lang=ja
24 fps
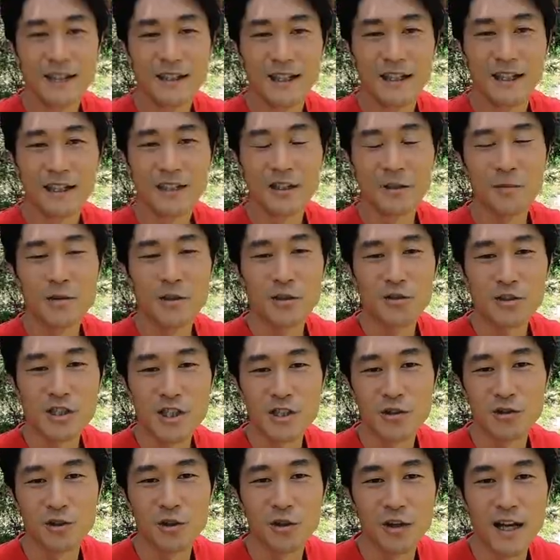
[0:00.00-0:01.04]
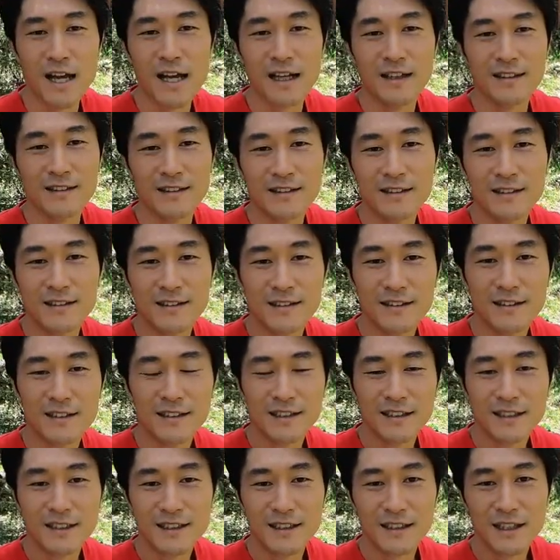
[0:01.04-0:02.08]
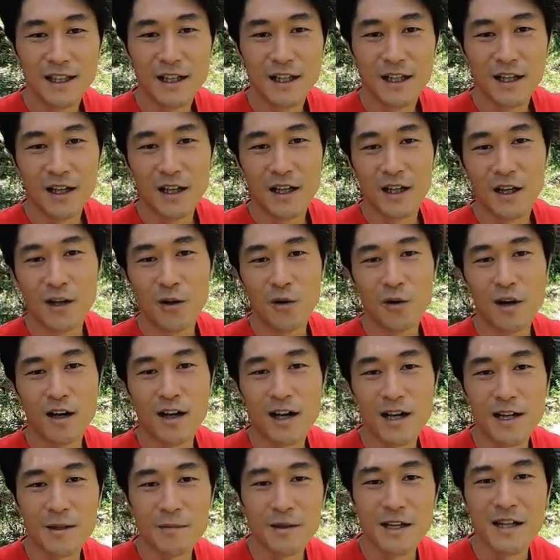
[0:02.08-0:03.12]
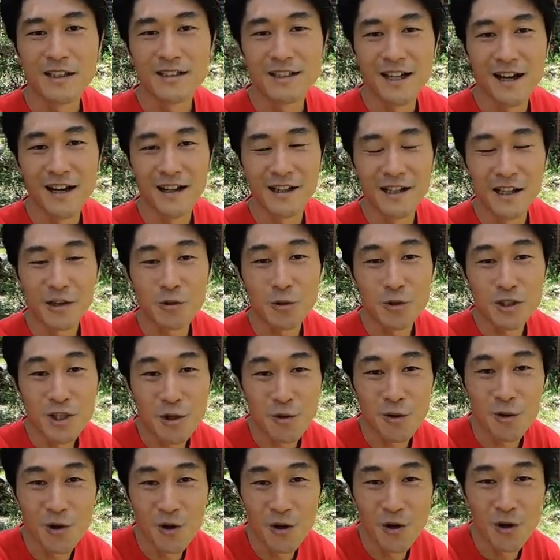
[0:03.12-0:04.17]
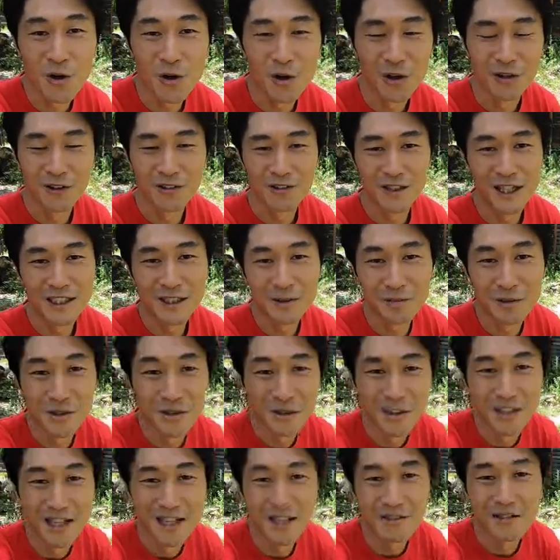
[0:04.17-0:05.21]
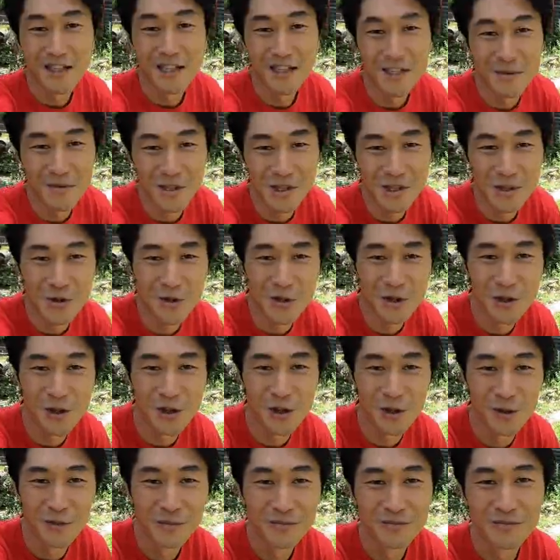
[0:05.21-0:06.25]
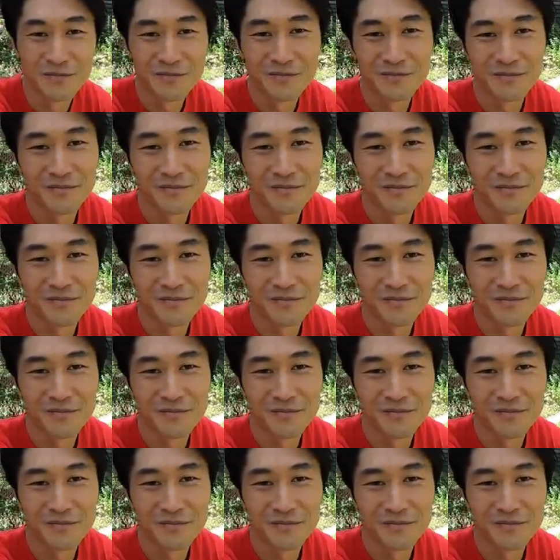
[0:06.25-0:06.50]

安曇野チルドレン若い皆さん引っ越してこよう安曇野で暮らしましょう